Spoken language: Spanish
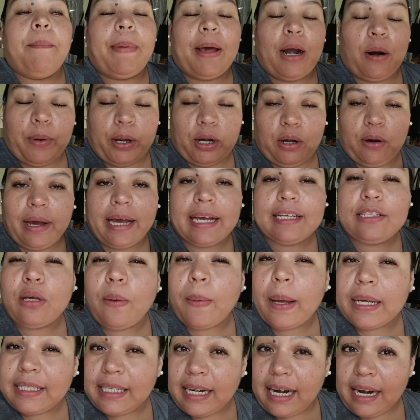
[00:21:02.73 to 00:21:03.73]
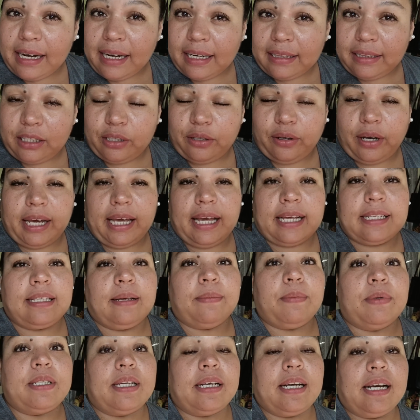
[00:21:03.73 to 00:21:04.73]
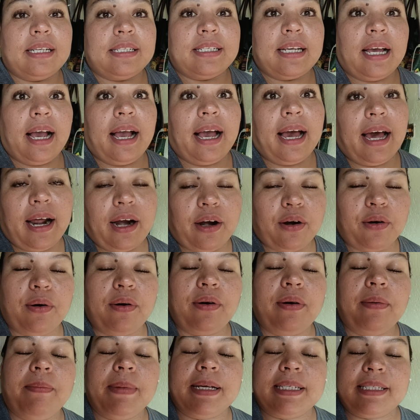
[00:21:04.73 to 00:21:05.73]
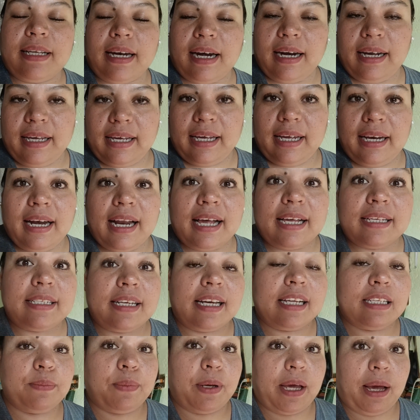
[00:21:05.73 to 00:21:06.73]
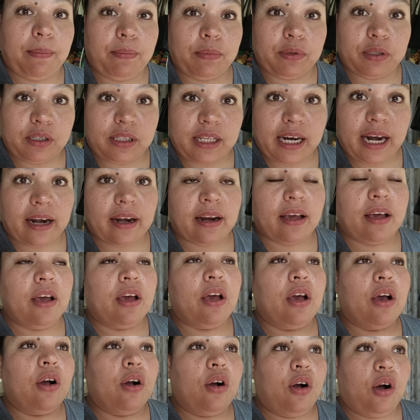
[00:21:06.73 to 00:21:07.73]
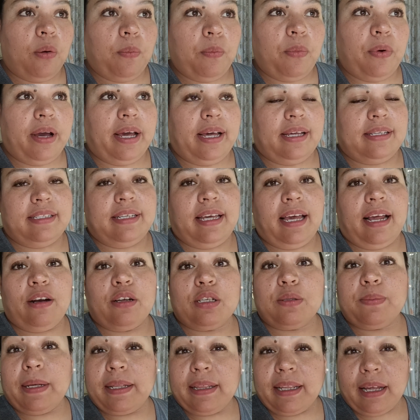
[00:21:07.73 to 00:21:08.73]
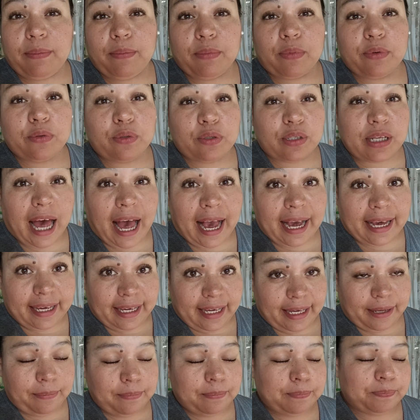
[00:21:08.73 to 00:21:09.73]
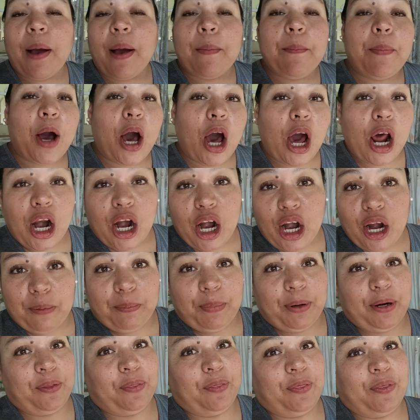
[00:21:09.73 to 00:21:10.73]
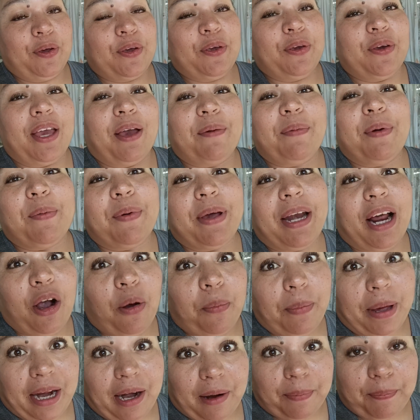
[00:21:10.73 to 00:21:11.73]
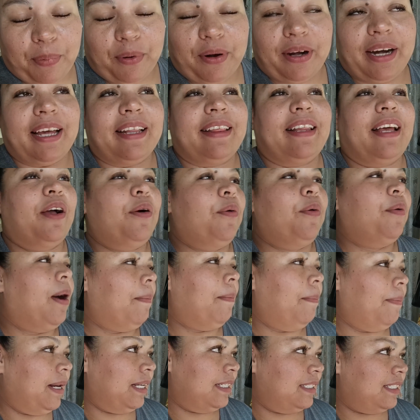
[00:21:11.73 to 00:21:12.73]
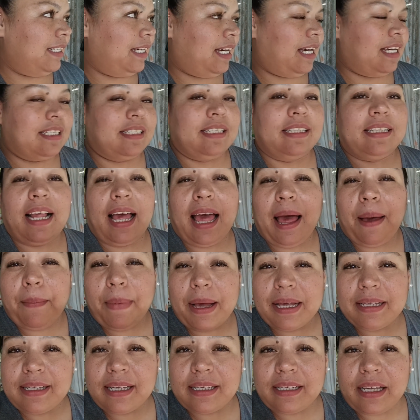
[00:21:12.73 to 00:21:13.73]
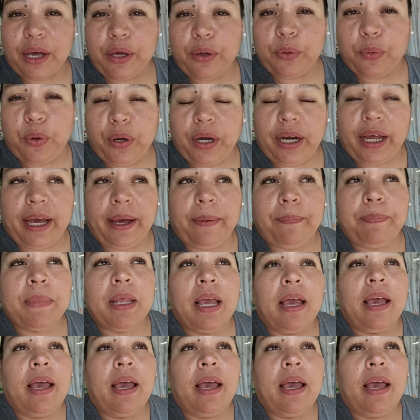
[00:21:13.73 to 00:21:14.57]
Pero bueno, eso va a ser al ratito que ya estemos en el changarro más tranquilas. Les voy a mostrar cómo es que los vendemos aquí. Por lo pronto yo ya me voy a ir a comer porque tengo hambre, chicas. Nada más desayuné,